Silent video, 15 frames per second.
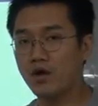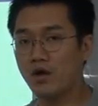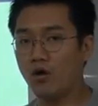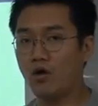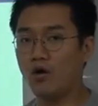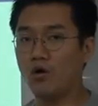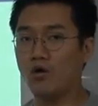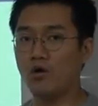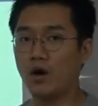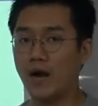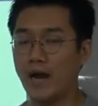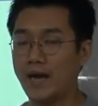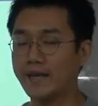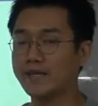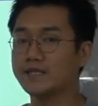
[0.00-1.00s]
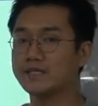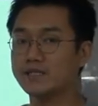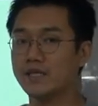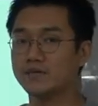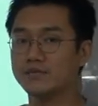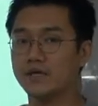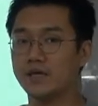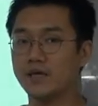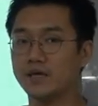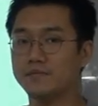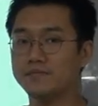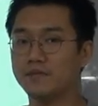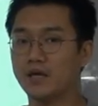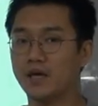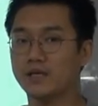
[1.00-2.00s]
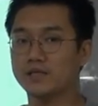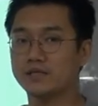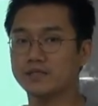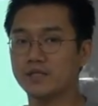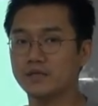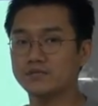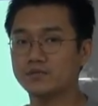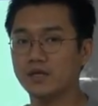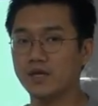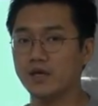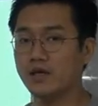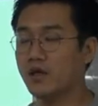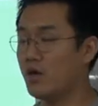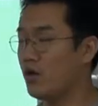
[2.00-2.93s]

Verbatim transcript: 어, 안 했기 때문에 안 했기 때문에